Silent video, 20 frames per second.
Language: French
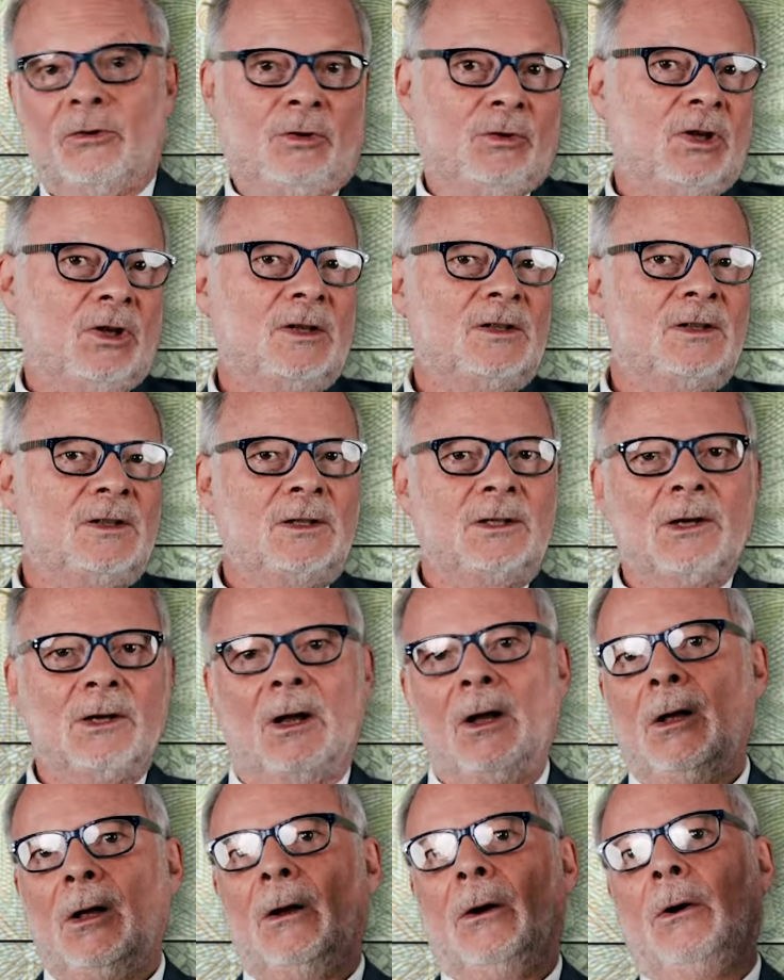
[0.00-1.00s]
c'est-à-dire
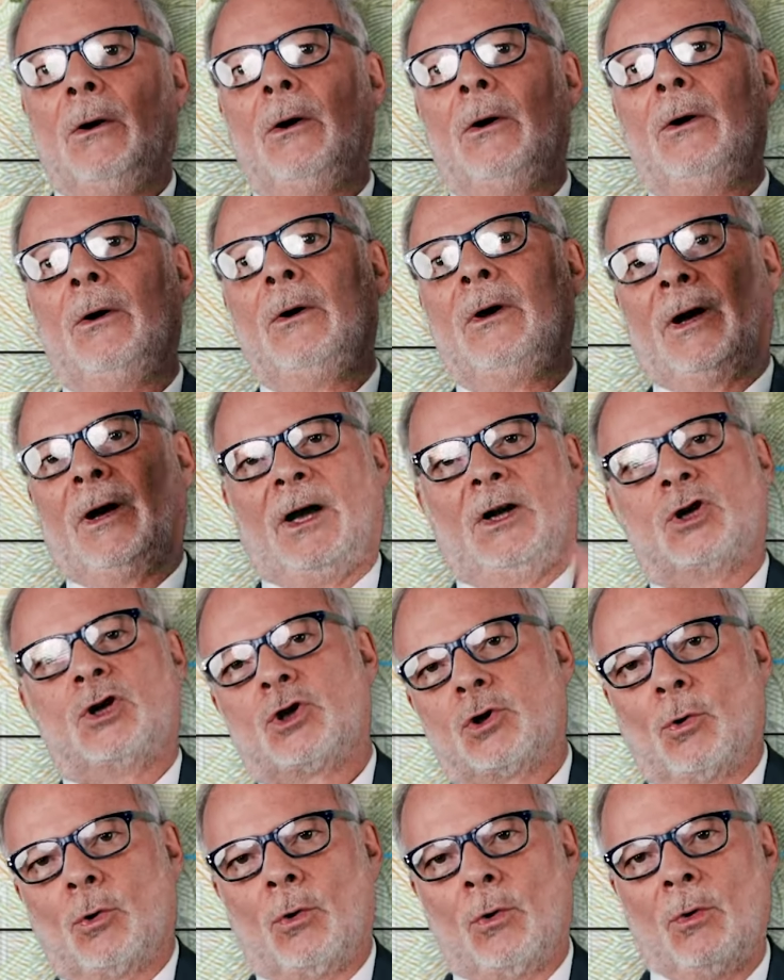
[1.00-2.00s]
euh,
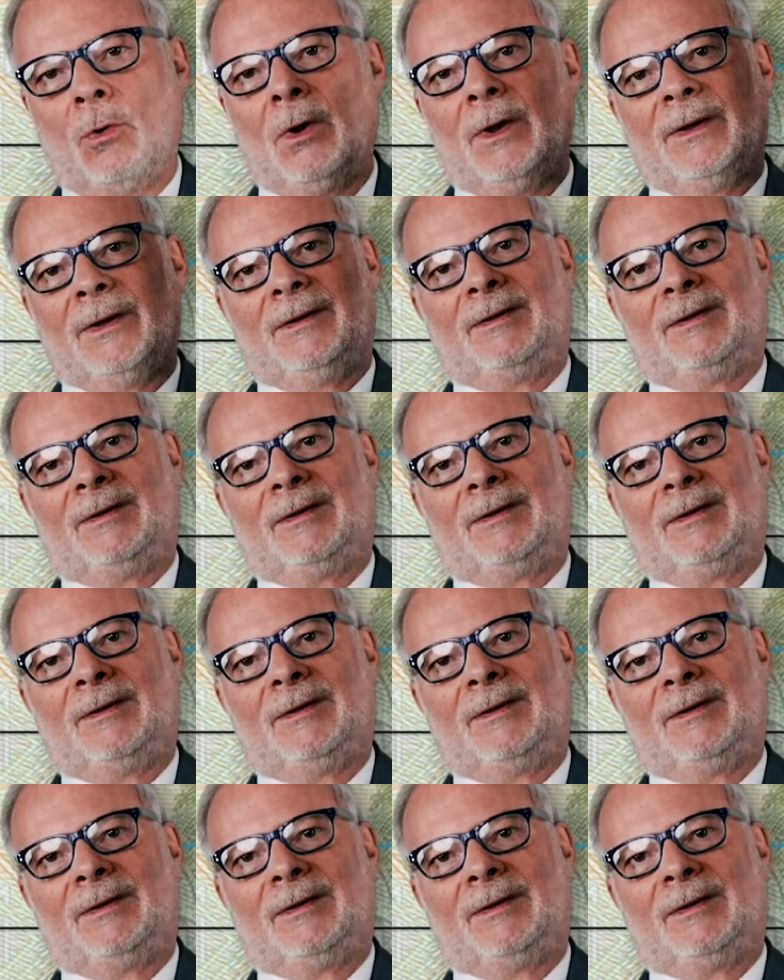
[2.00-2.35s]
régions,